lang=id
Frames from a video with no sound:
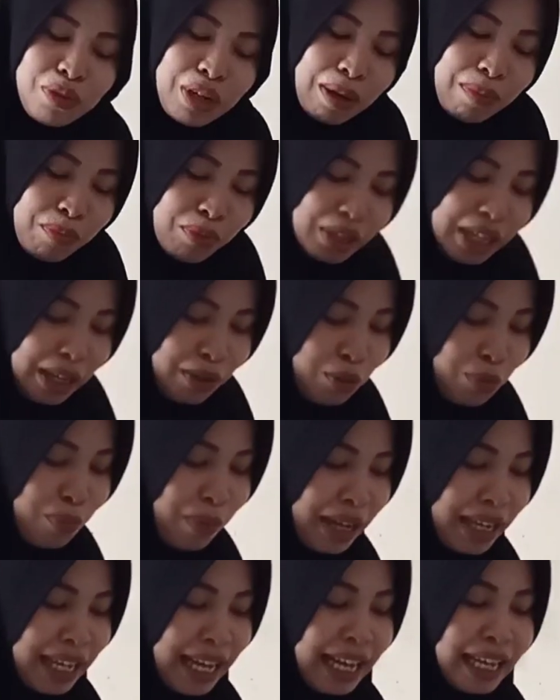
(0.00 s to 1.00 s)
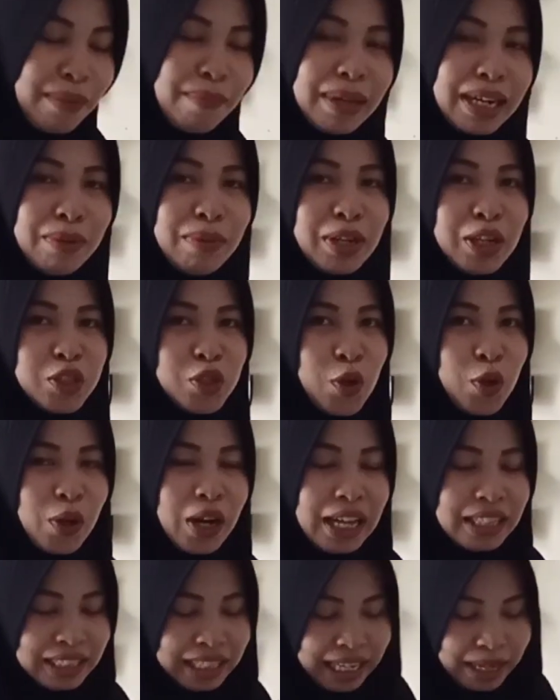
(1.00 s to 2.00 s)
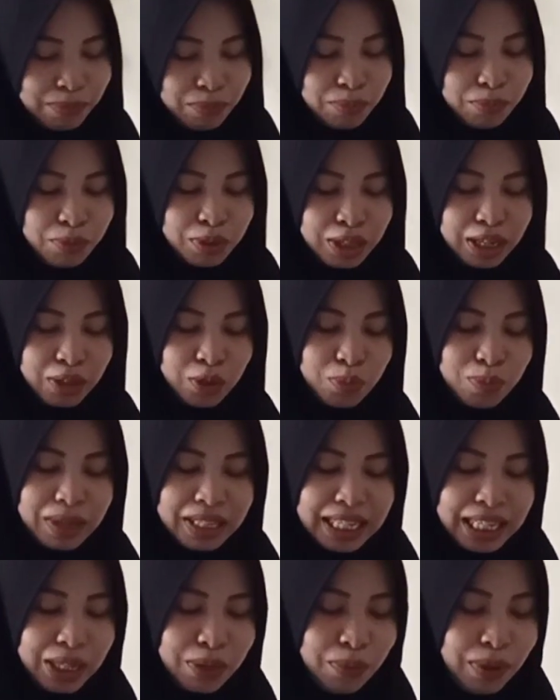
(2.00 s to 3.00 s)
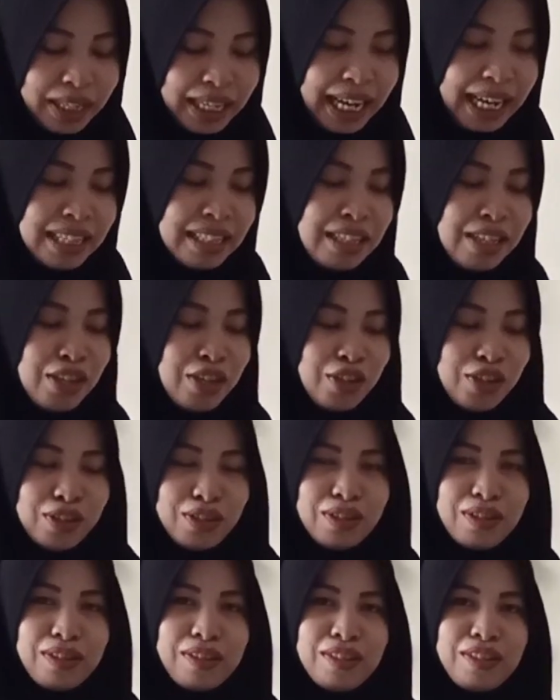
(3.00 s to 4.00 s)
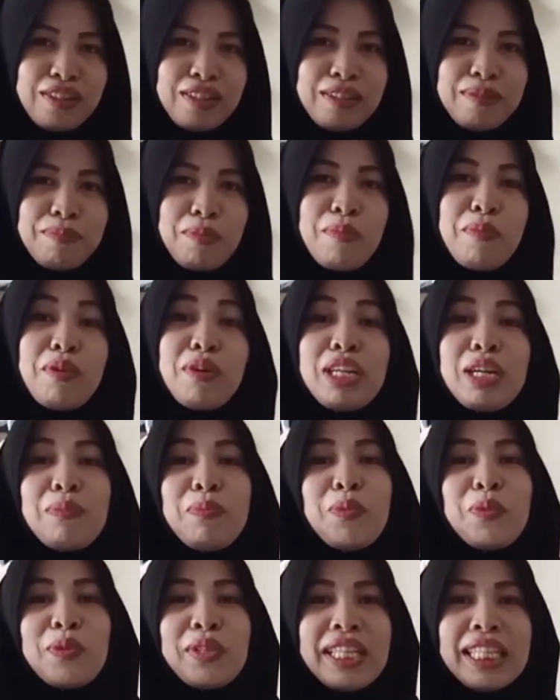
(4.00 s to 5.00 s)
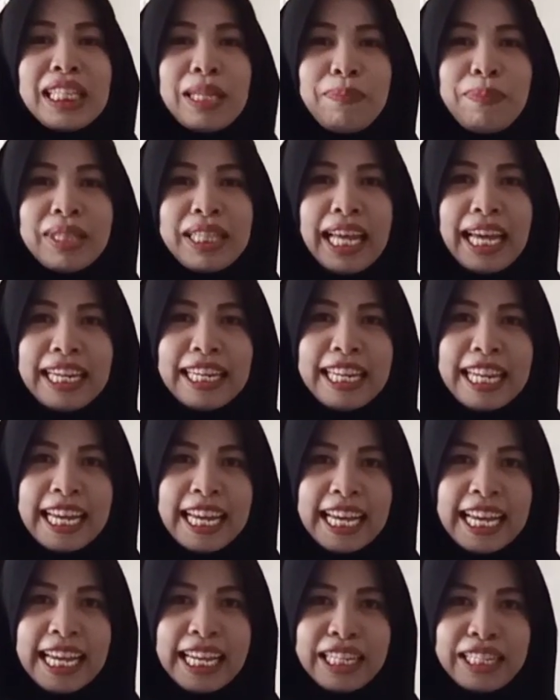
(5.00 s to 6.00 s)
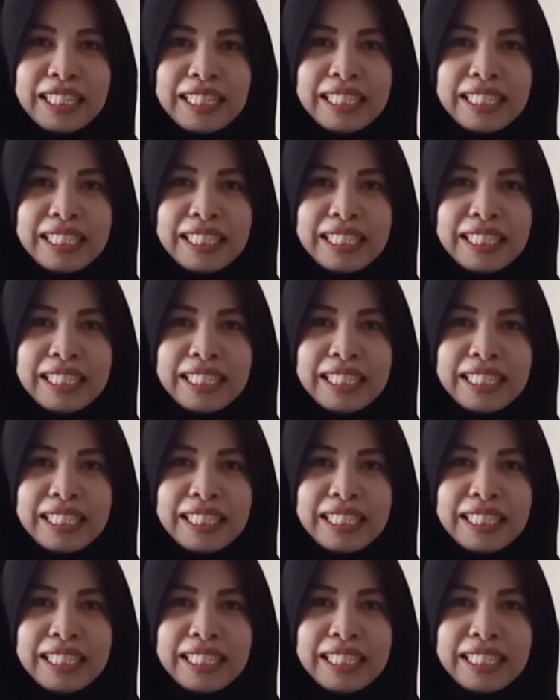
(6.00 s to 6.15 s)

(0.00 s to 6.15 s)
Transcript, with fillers: juga bunda rubah ya kemarin warna coklat sekarang bunda rubah jadi warna oh, mau warna putih tapi tak ada